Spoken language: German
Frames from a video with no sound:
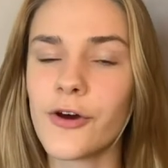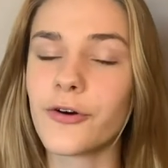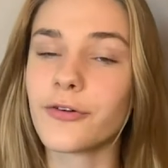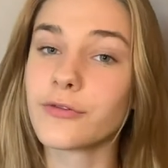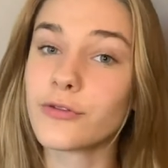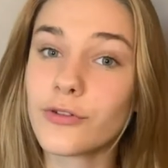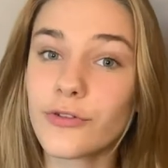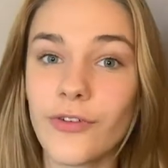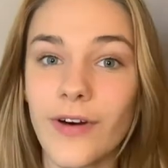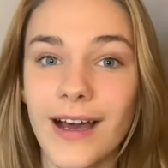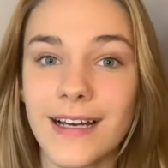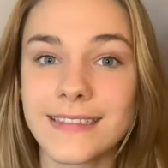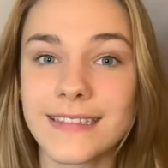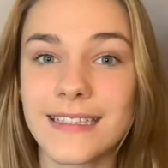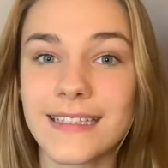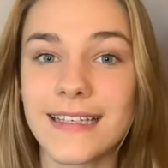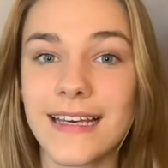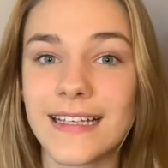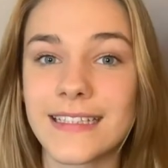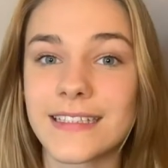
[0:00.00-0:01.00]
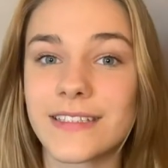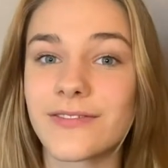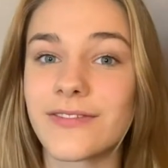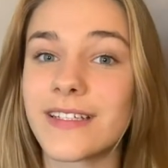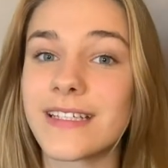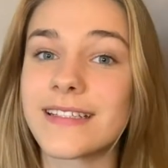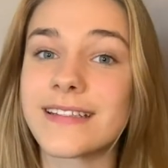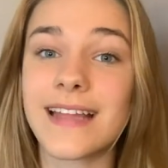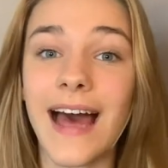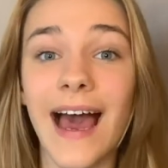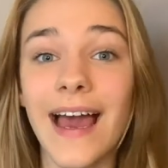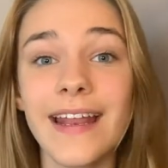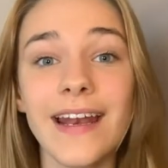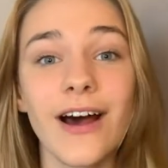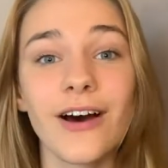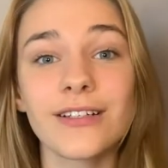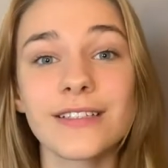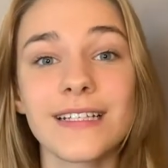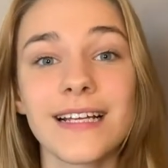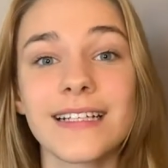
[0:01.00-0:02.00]
Und du fragst dich jetzt, wie ich dein
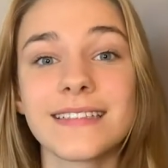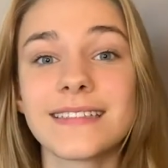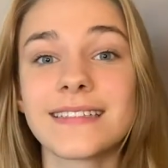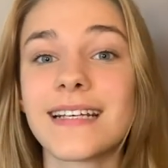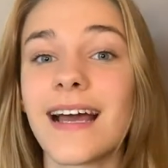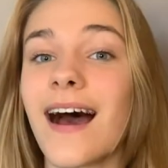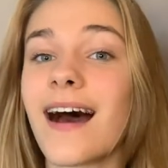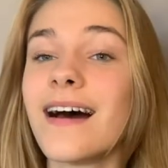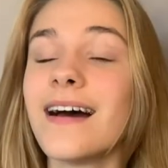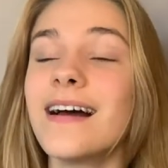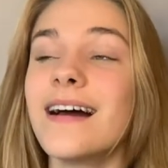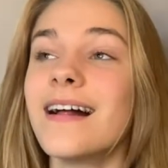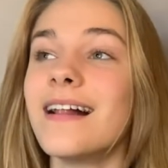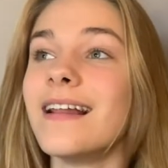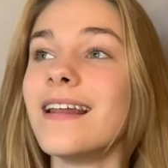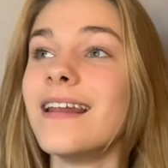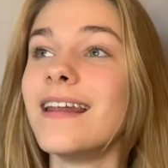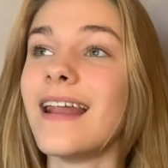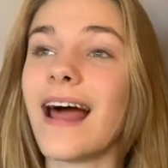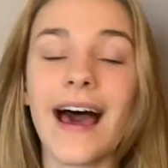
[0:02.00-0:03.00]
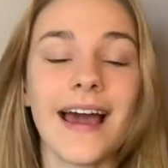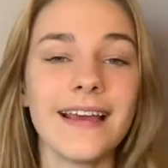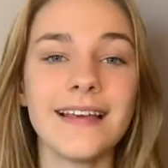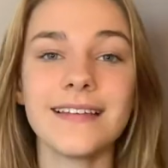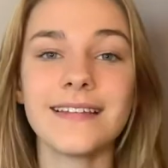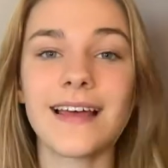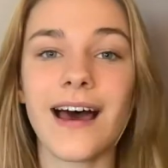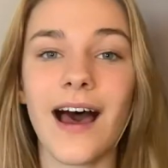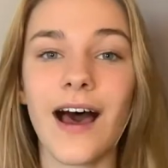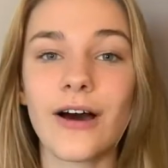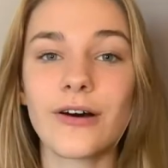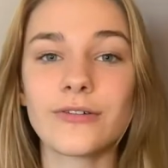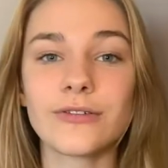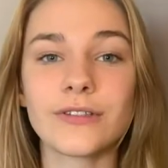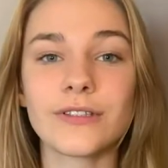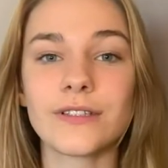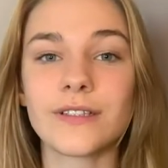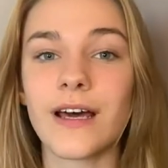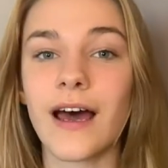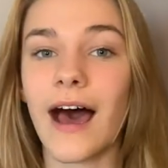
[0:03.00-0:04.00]
Auslandsjahr leichter
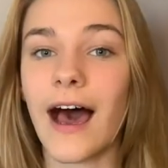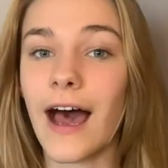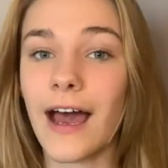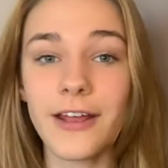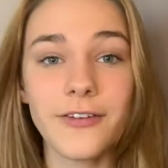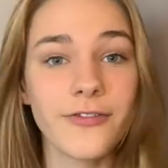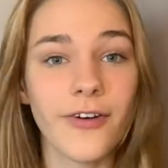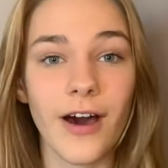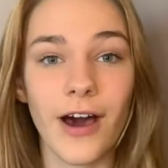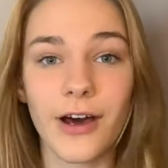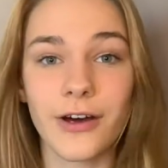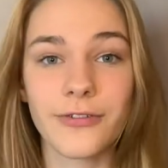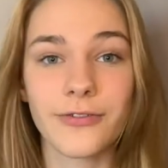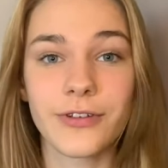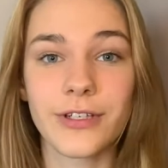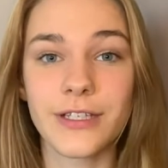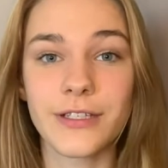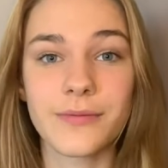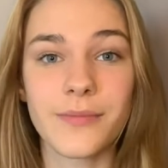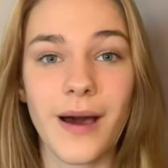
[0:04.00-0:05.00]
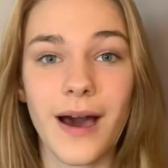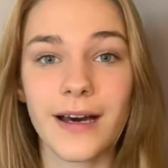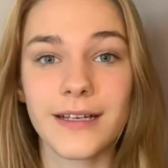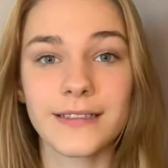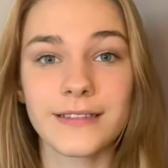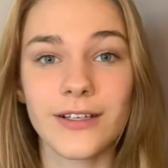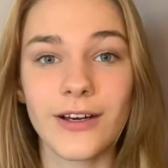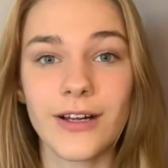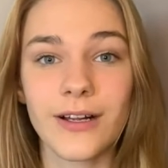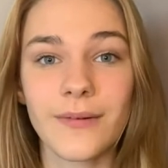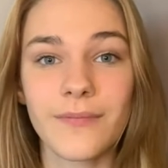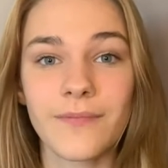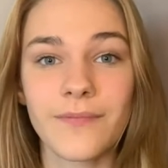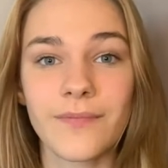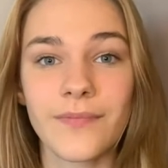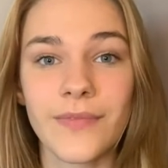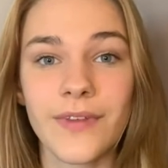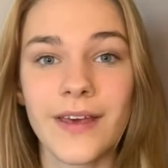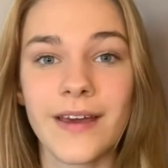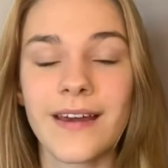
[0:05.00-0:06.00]
und einfacher für dich machen soll?
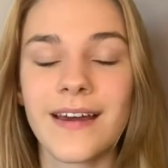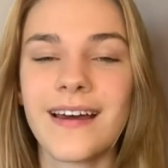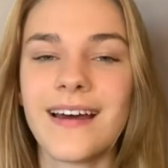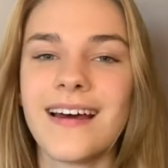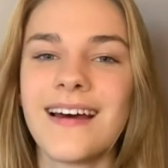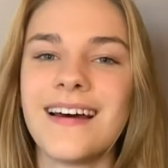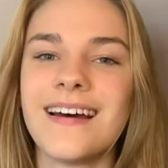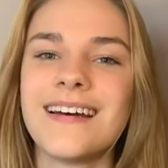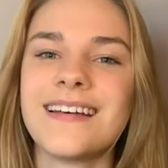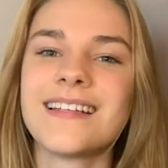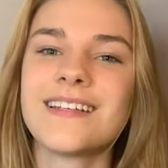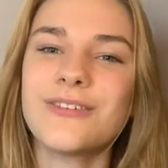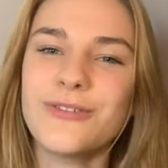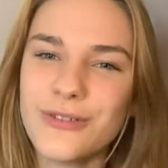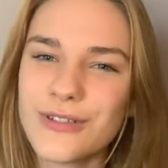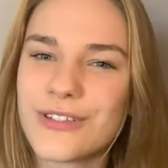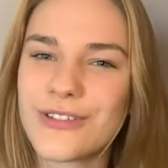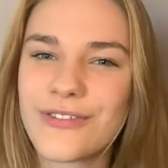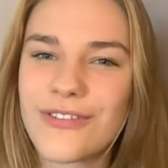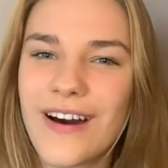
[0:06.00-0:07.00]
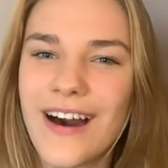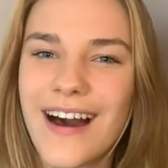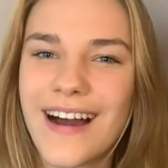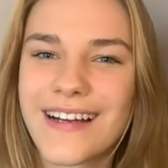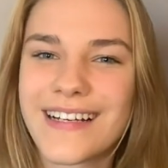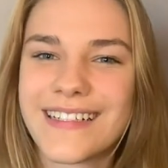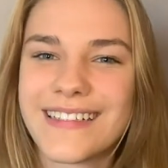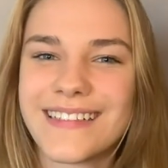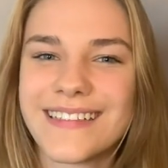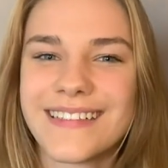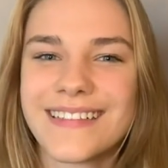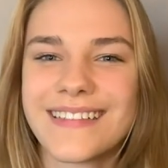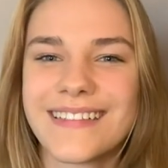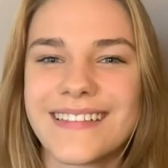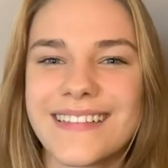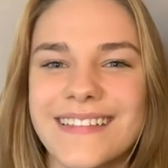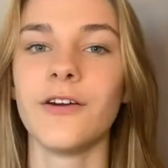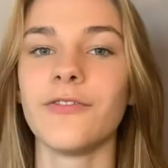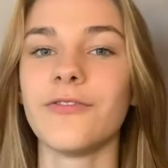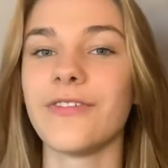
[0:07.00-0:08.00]
Gute Frage.
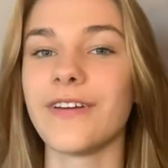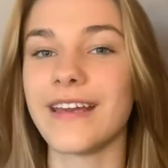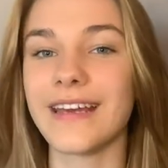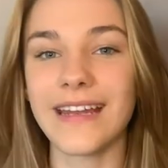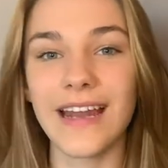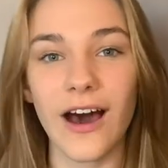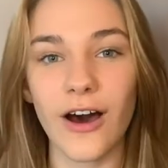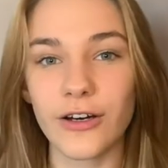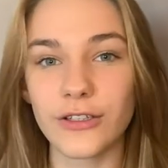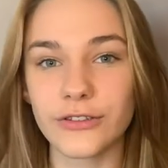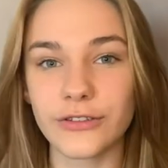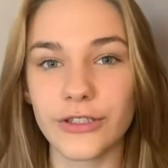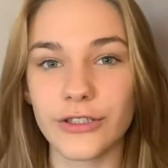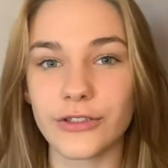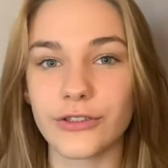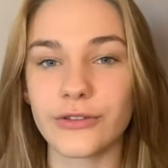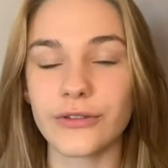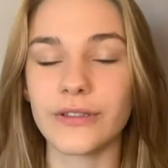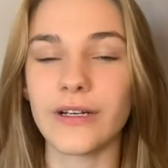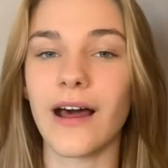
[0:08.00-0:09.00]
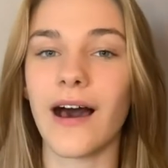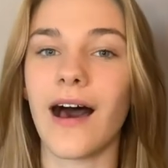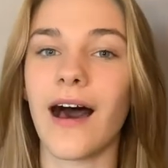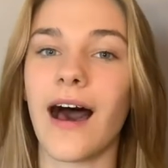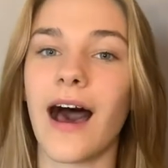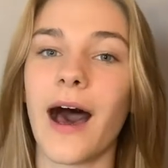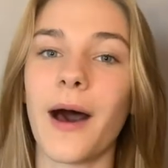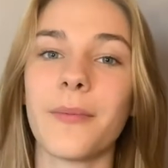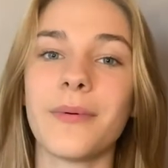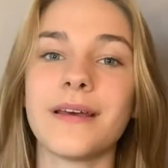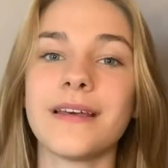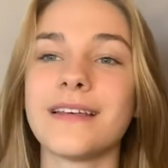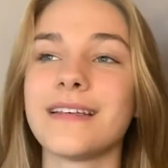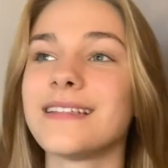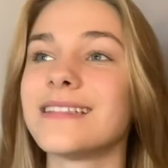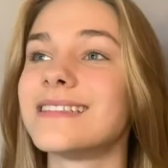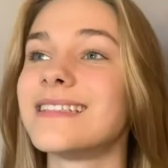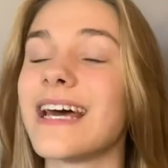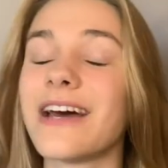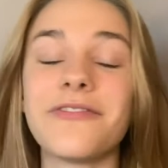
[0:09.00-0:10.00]
Wie jeder Austauschschüler habe
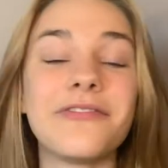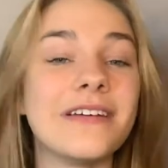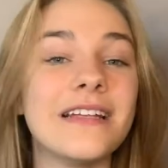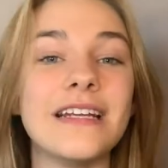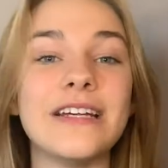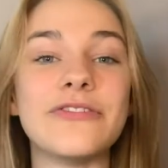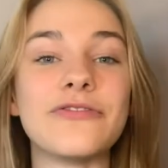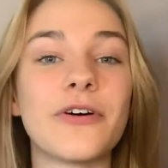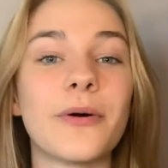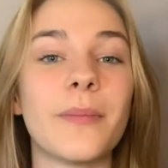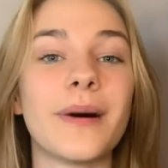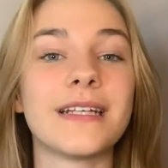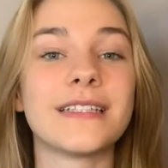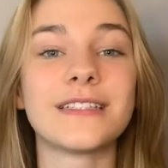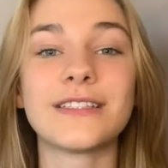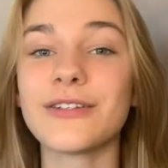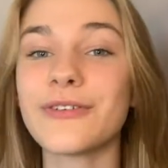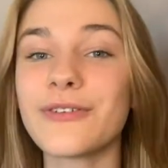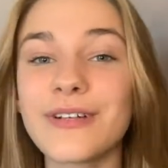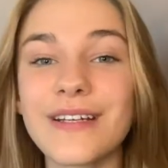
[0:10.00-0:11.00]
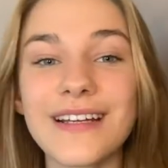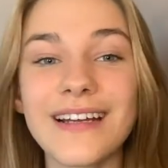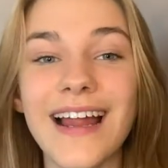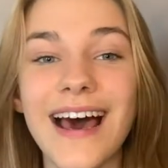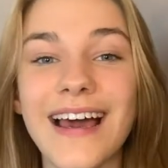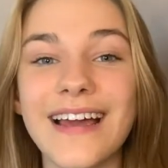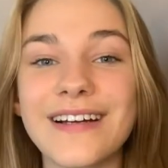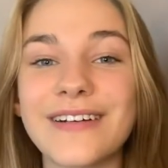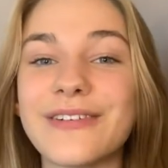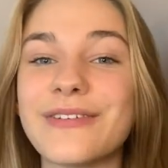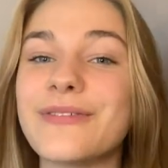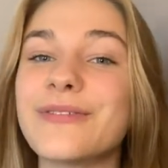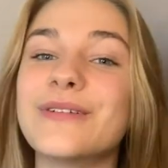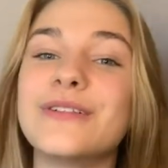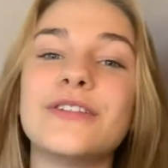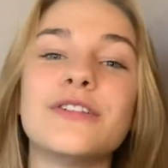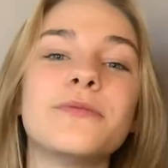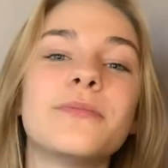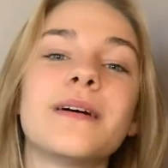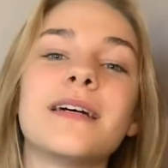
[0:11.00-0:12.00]
ich sehr viele Informationen
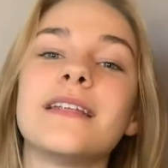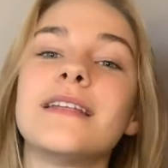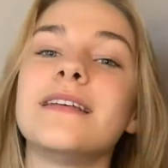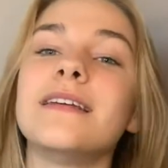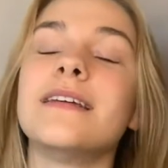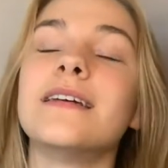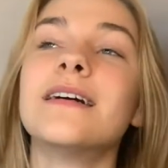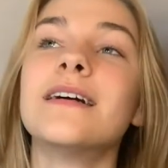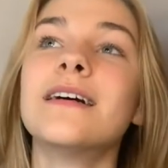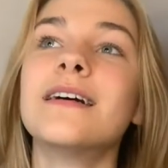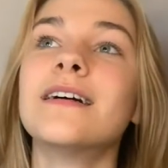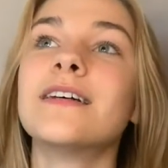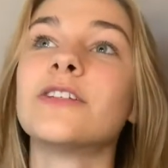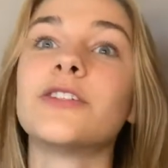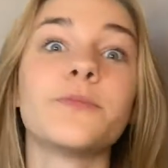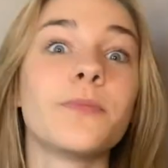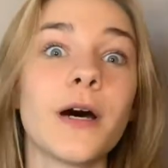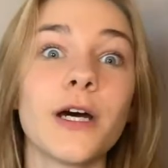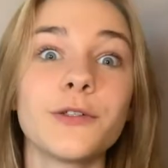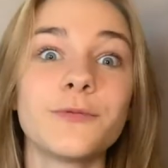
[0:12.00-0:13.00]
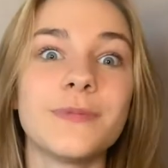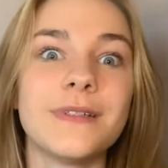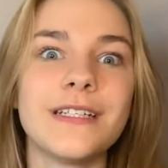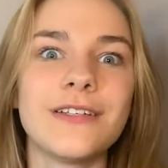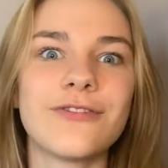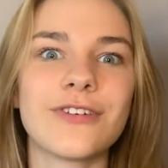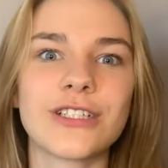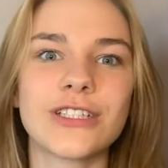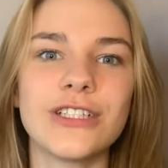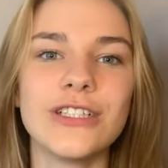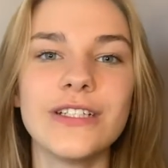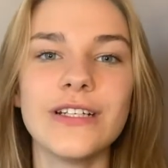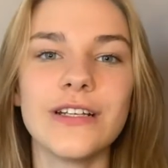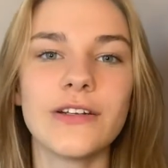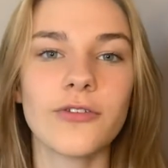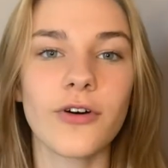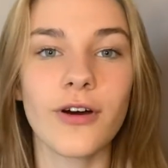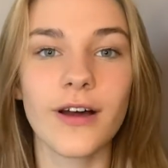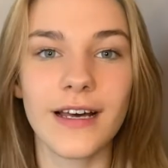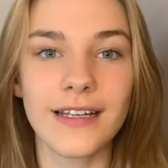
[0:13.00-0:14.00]
eingeholt über die, zum Beispiel die
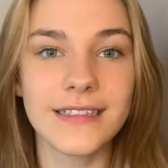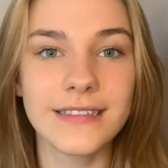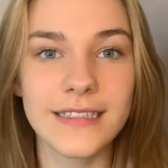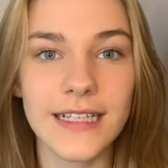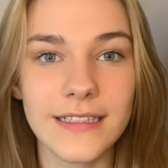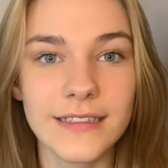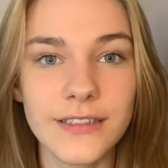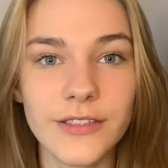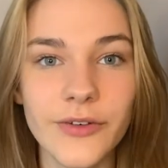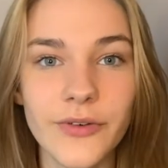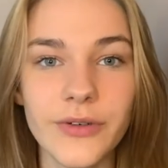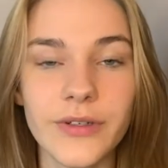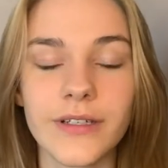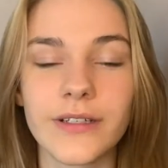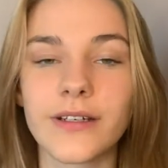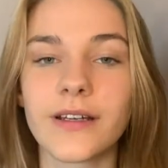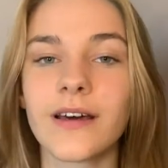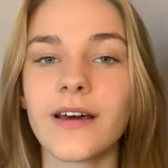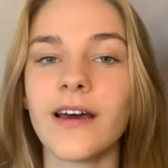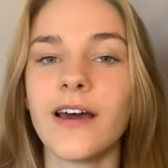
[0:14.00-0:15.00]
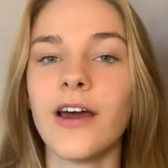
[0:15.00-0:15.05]
verschiedenen Organisationen